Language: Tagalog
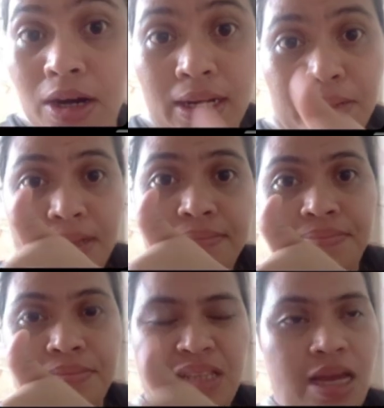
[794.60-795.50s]
na ba?
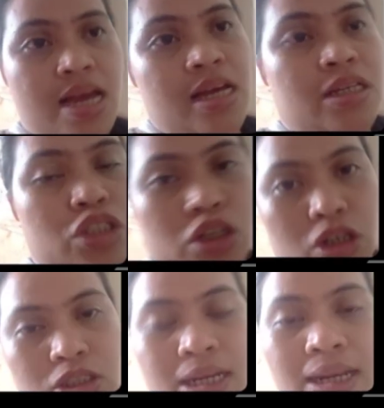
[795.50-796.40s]

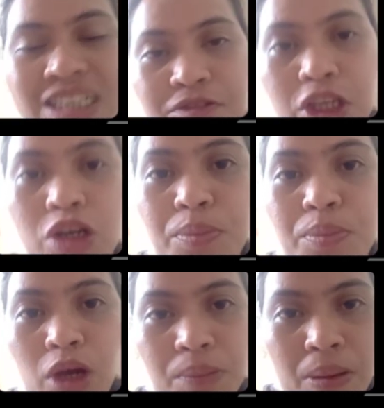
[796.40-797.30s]
So, sa next video po,
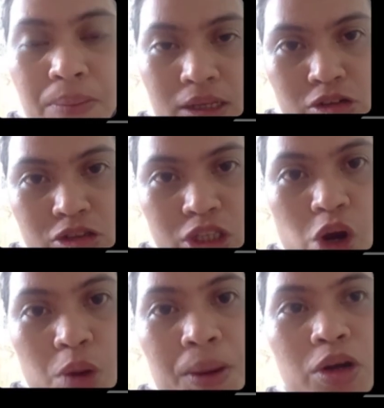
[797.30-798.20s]
ipapakita ko sa inyo
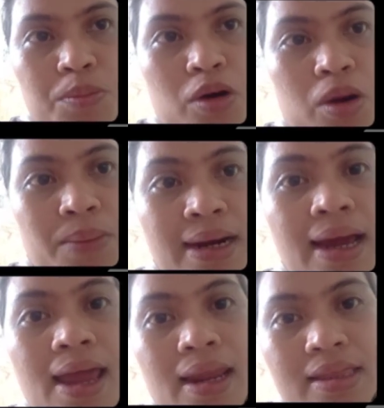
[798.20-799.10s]
kung paano po
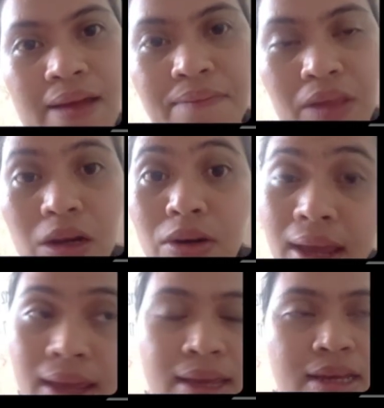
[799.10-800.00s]
maglagay ng thumbnail.
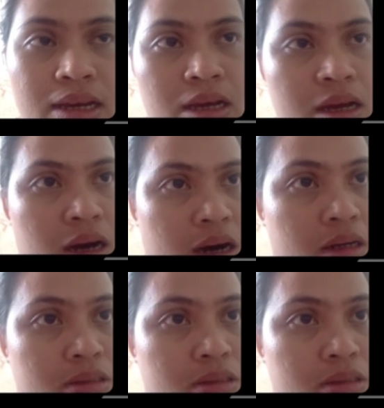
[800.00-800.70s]
Okay? Uh,